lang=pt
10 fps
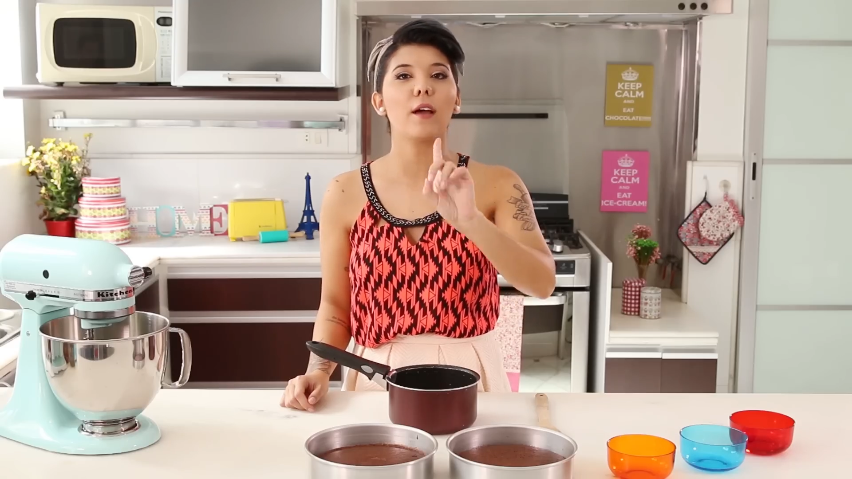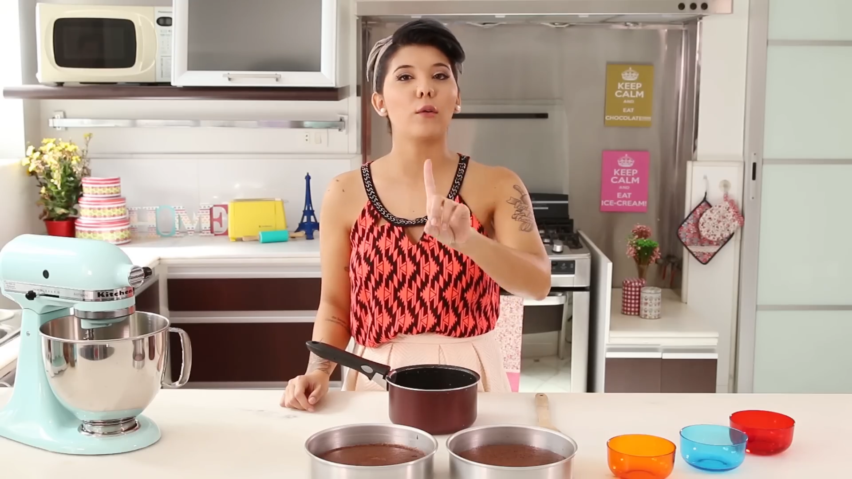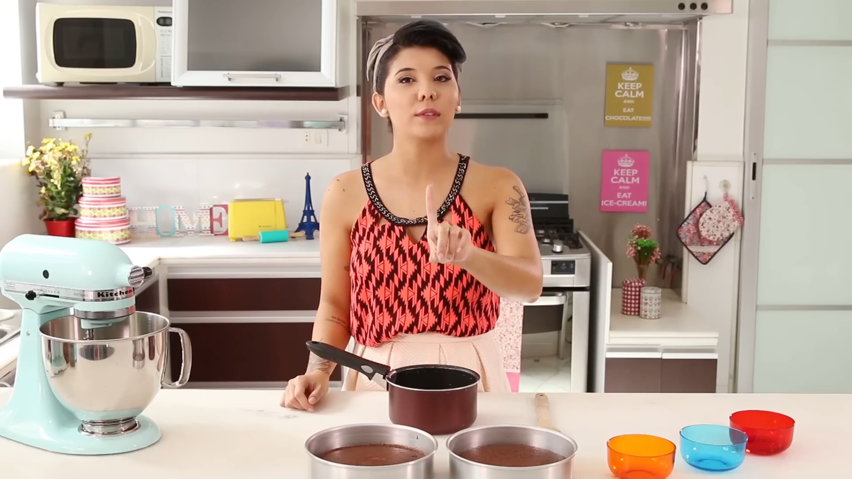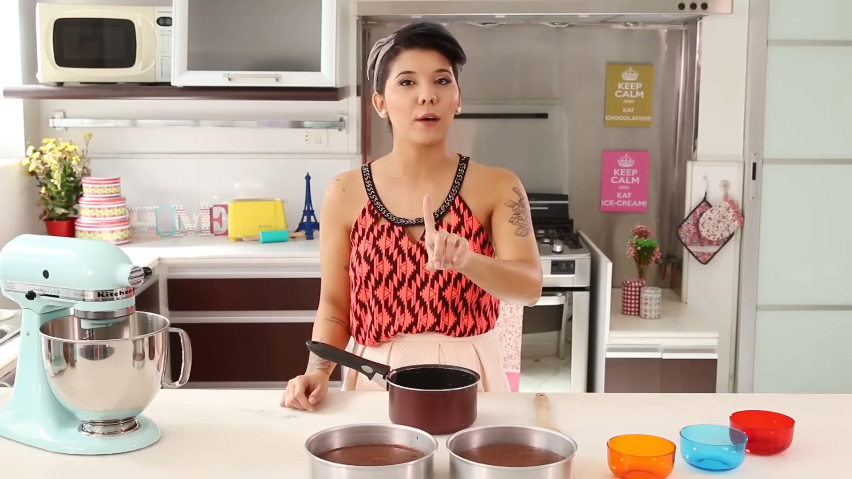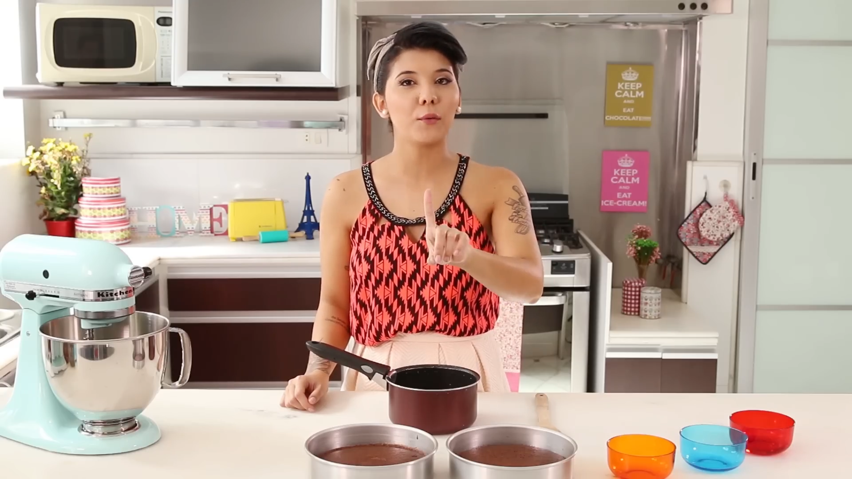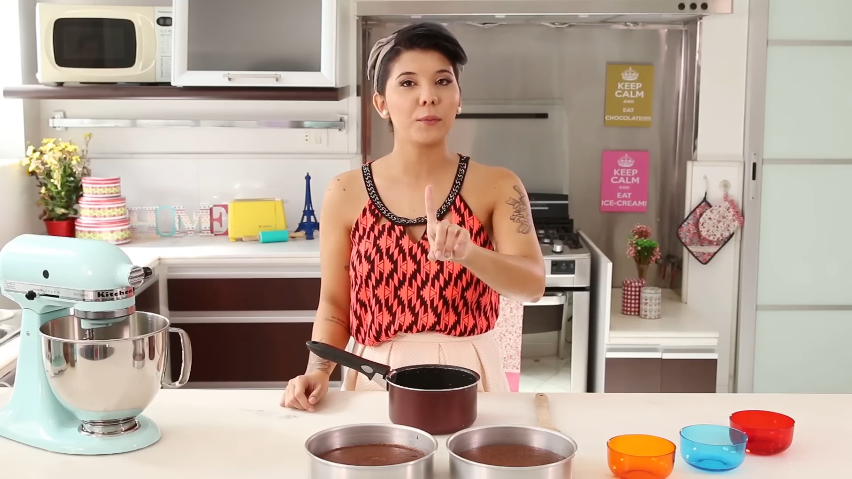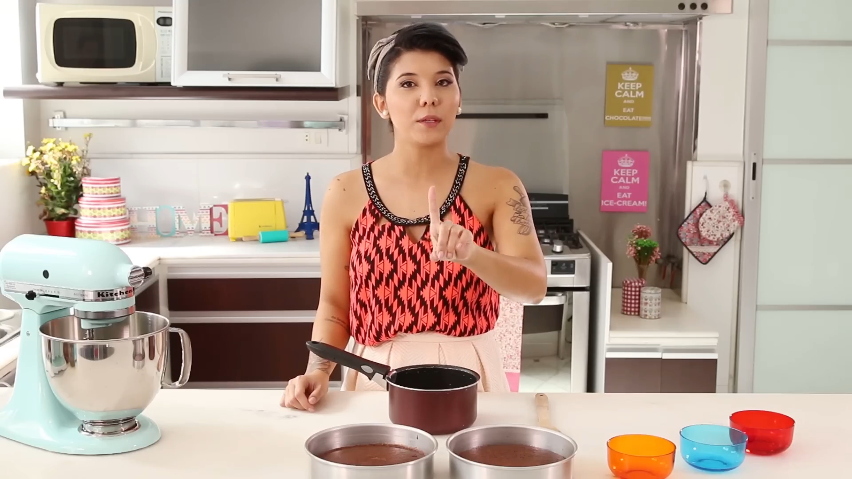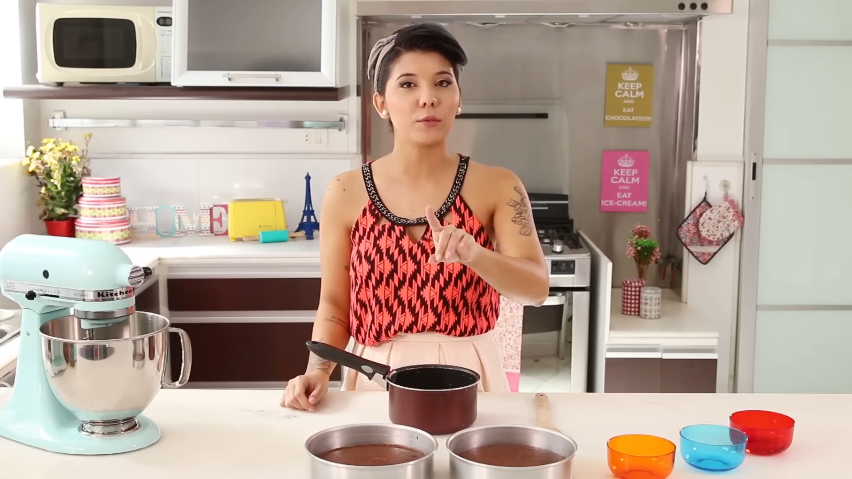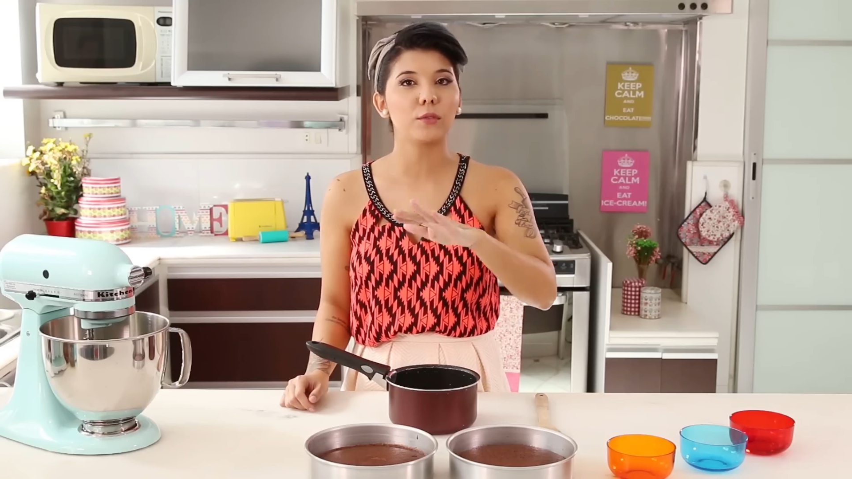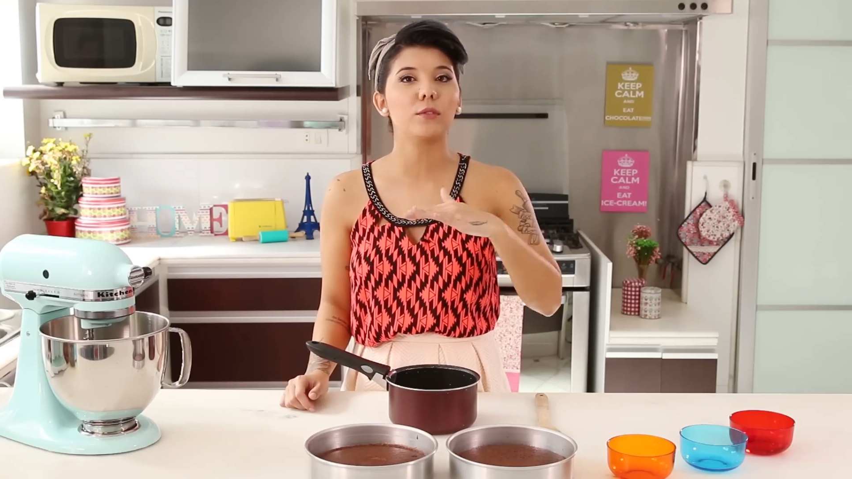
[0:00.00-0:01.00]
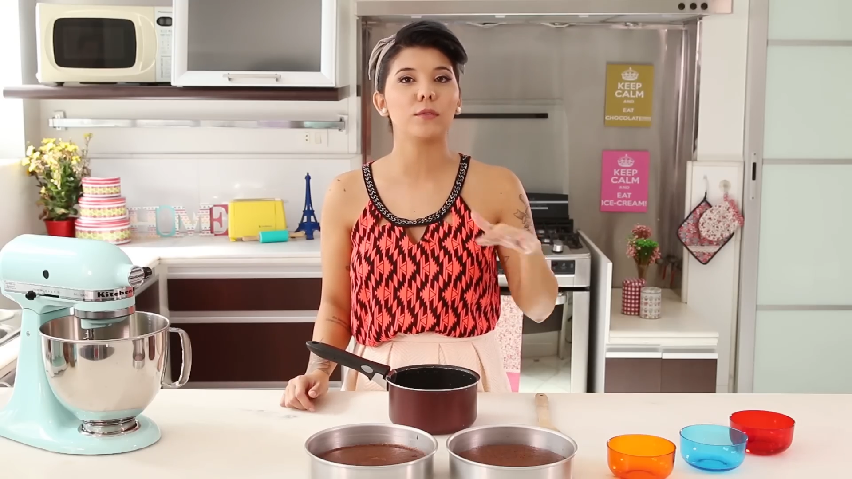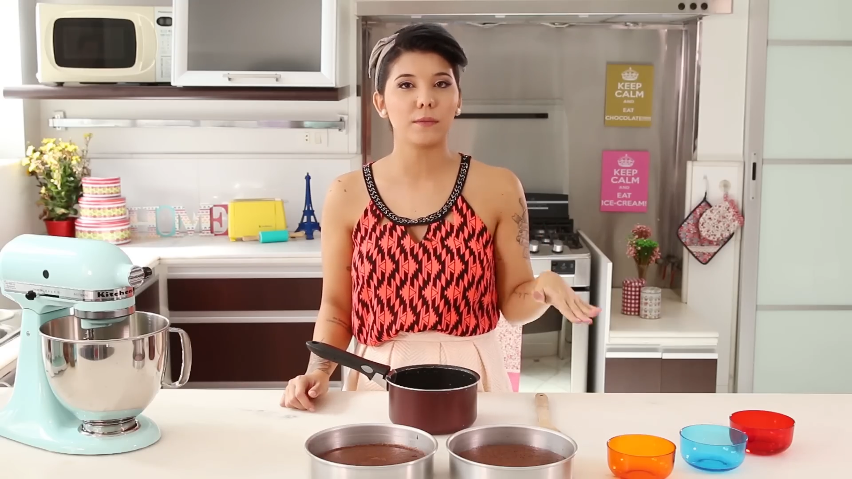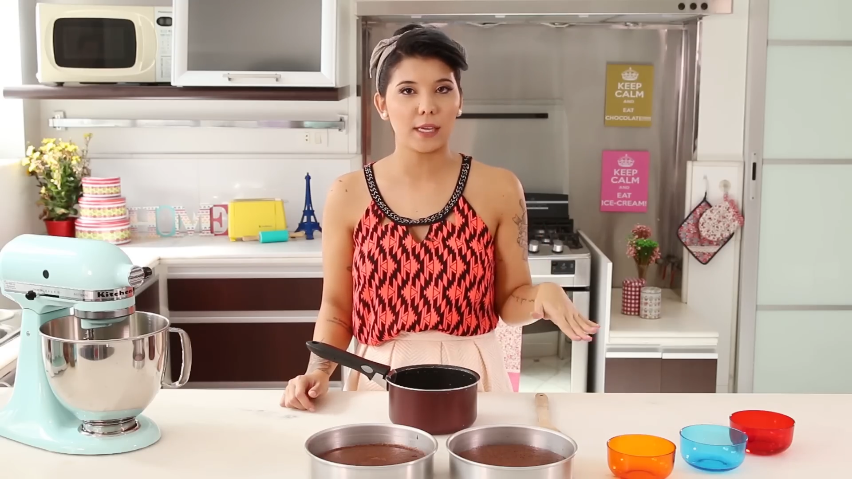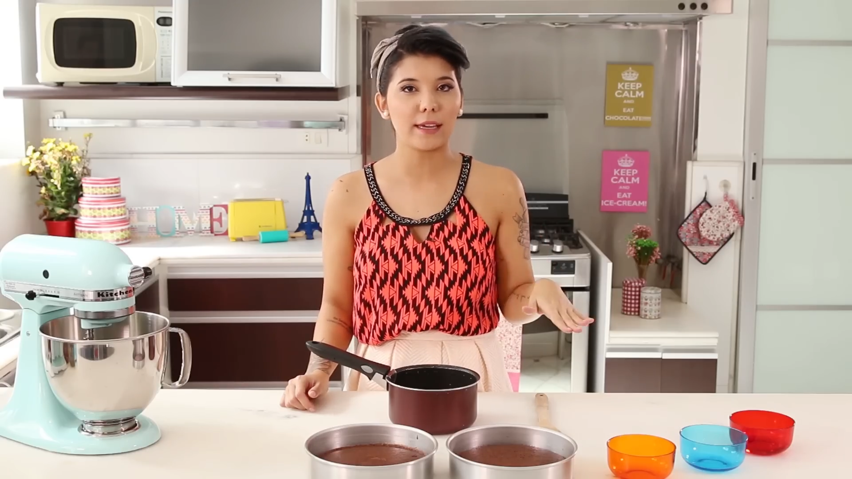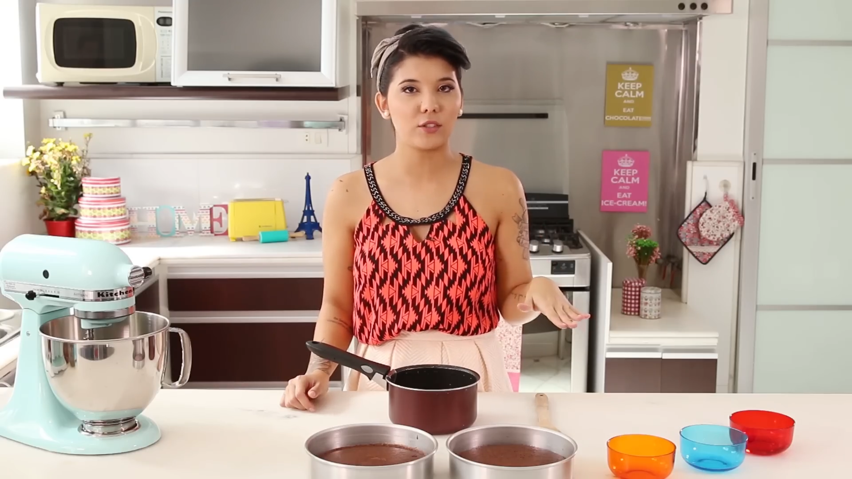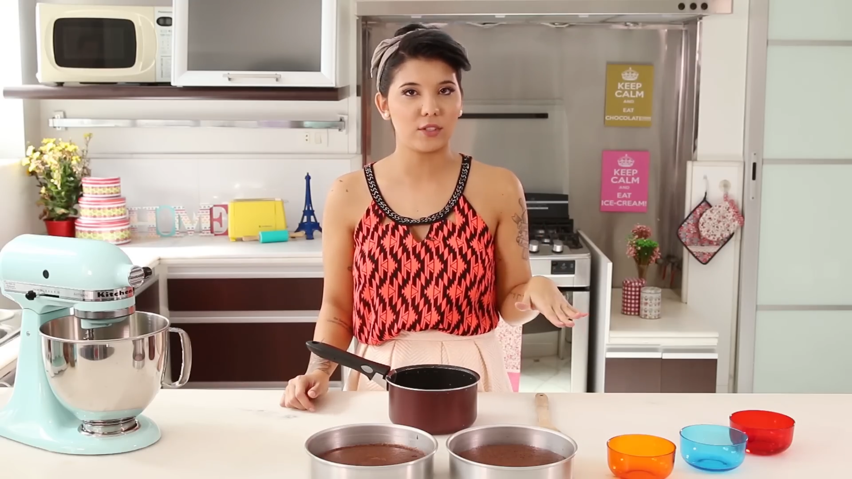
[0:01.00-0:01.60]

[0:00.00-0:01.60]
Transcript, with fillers: contar um minuto e aí